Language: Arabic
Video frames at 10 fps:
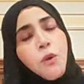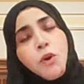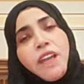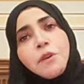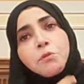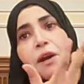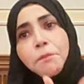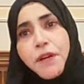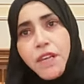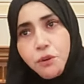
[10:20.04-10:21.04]
وكان
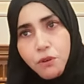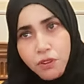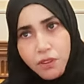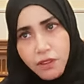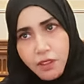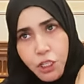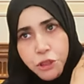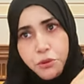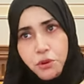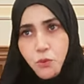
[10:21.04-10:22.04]
مخبرينه
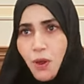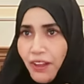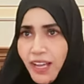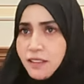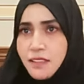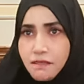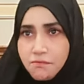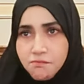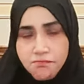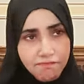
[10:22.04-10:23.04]
انه وضعك
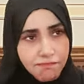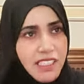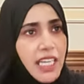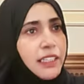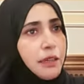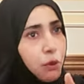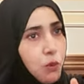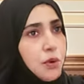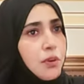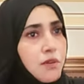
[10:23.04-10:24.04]
يعني كما
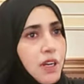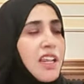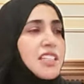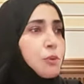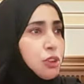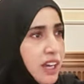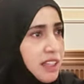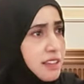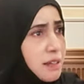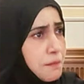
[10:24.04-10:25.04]
يقولوا خلاص
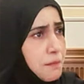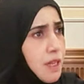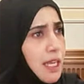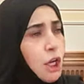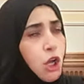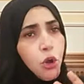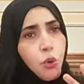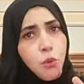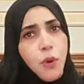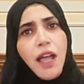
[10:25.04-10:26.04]
متقدم
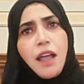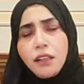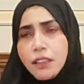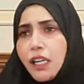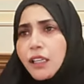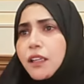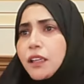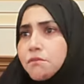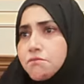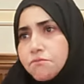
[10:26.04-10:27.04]

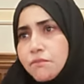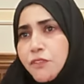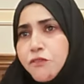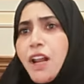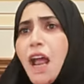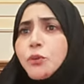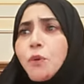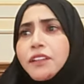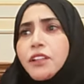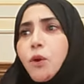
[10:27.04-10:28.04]
ويعني فراح
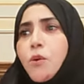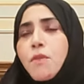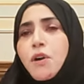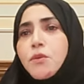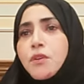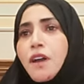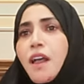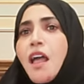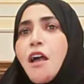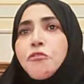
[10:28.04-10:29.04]
يودع امه
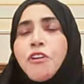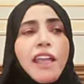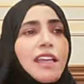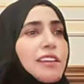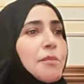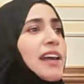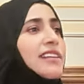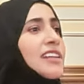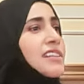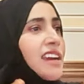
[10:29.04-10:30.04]
فهي
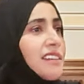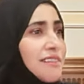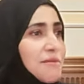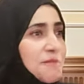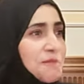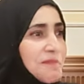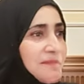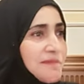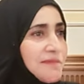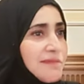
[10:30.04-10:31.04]
طبعا هتجن
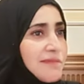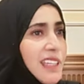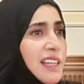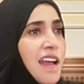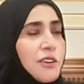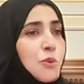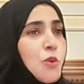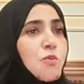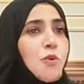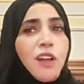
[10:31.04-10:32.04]
الان
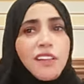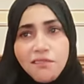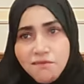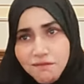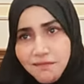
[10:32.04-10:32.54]
تقول مو علي